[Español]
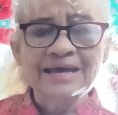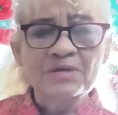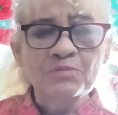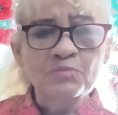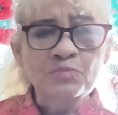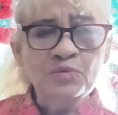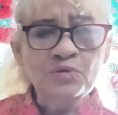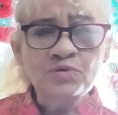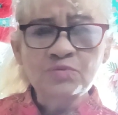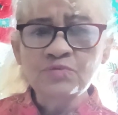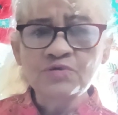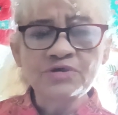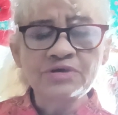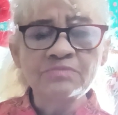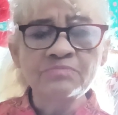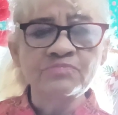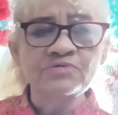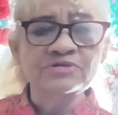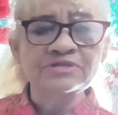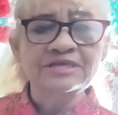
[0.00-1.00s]
muy, muy
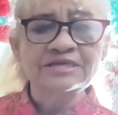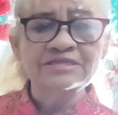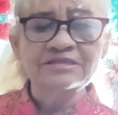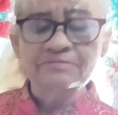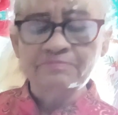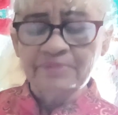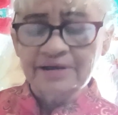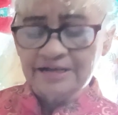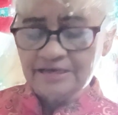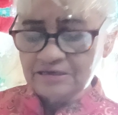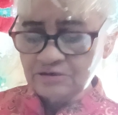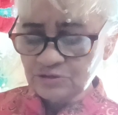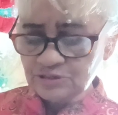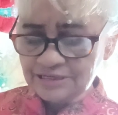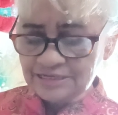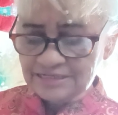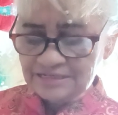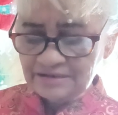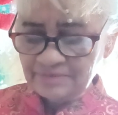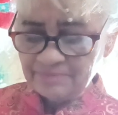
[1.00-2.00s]
importante para ellos, que
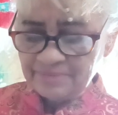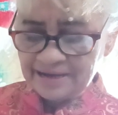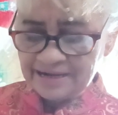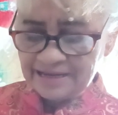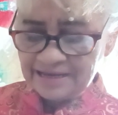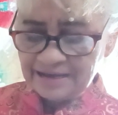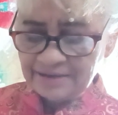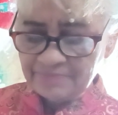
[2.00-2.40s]
es la pareja